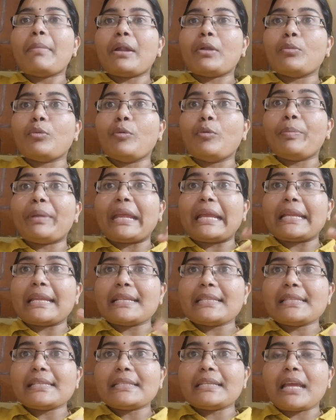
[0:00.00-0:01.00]
మనము
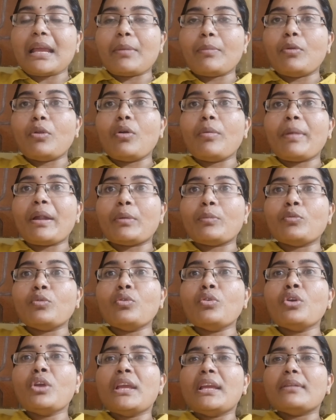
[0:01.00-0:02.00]
ప్రెగ్నెన్సీ టైంలో
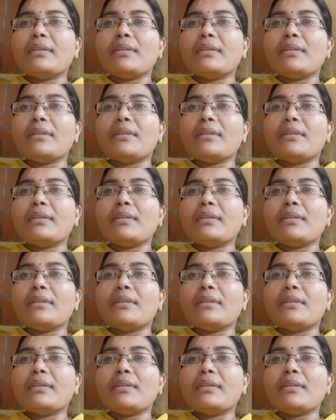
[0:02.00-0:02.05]
మనము